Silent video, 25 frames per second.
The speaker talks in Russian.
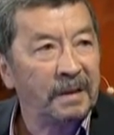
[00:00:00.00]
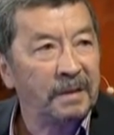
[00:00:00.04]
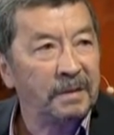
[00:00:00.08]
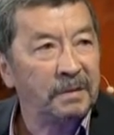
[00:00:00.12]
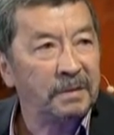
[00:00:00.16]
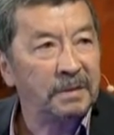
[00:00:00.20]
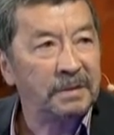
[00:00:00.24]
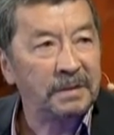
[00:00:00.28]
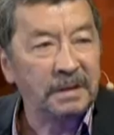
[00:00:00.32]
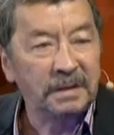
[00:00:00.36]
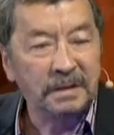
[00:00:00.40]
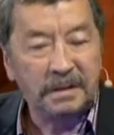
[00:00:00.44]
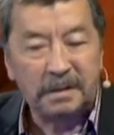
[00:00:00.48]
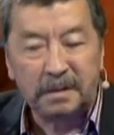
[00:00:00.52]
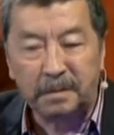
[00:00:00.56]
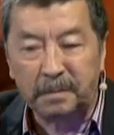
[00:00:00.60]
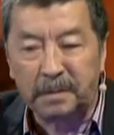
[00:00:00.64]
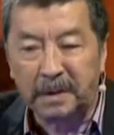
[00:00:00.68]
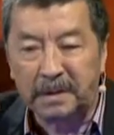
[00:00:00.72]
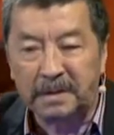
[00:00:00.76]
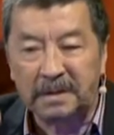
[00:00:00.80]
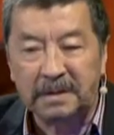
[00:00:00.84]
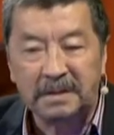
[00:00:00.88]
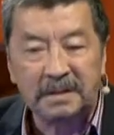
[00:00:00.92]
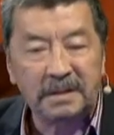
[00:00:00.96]
Очень
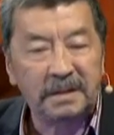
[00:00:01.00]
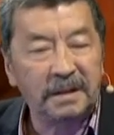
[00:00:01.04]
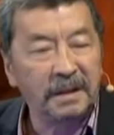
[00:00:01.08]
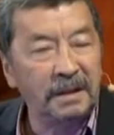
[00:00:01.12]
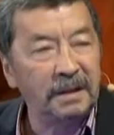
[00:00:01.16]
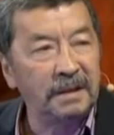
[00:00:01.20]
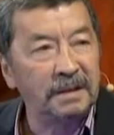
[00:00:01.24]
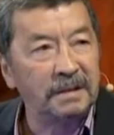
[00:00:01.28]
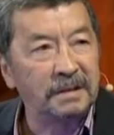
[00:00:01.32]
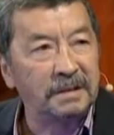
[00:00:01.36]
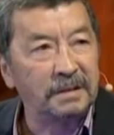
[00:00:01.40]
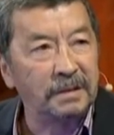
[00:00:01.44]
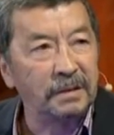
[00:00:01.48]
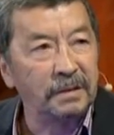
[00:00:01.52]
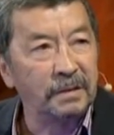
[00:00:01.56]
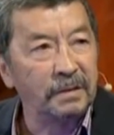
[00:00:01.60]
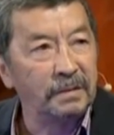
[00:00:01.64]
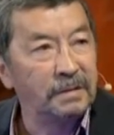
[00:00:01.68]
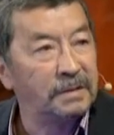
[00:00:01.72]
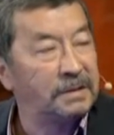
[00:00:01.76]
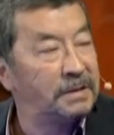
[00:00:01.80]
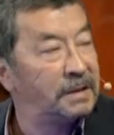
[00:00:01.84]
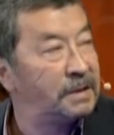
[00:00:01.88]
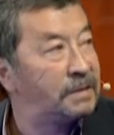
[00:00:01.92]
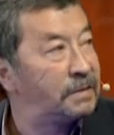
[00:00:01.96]
симпатичное лицо.
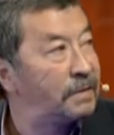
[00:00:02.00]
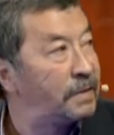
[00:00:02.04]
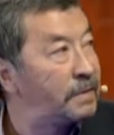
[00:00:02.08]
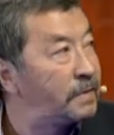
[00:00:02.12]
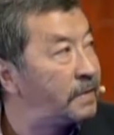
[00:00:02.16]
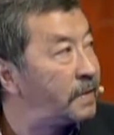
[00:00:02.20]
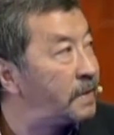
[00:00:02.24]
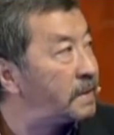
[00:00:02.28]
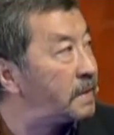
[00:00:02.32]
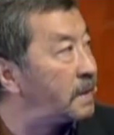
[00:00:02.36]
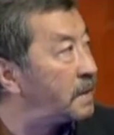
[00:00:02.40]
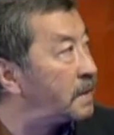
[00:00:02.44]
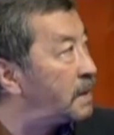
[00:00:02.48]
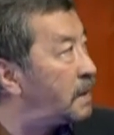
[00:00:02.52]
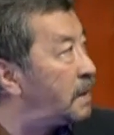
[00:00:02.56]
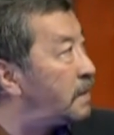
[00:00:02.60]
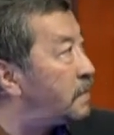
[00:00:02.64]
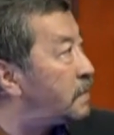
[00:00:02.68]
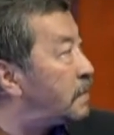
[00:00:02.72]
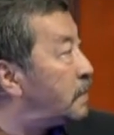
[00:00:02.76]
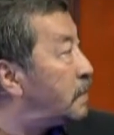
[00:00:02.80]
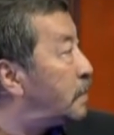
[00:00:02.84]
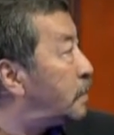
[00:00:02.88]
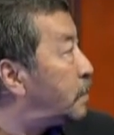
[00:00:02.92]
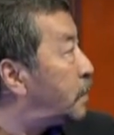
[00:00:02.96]
Вот здесь вот
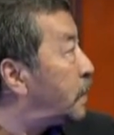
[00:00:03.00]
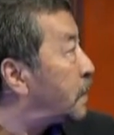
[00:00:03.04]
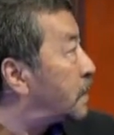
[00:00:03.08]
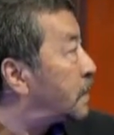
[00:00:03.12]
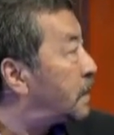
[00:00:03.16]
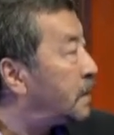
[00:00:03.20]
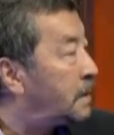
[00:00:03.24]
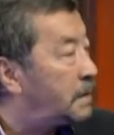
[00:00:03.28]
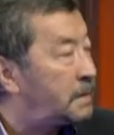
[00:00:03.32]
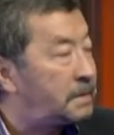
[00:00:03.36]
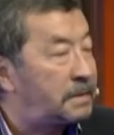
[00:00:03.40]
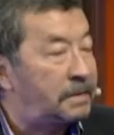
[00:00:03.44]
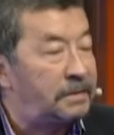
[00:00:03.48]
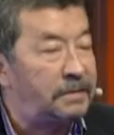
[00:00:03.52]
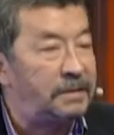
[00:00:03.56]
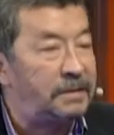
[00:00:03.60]
фотографию я показываю.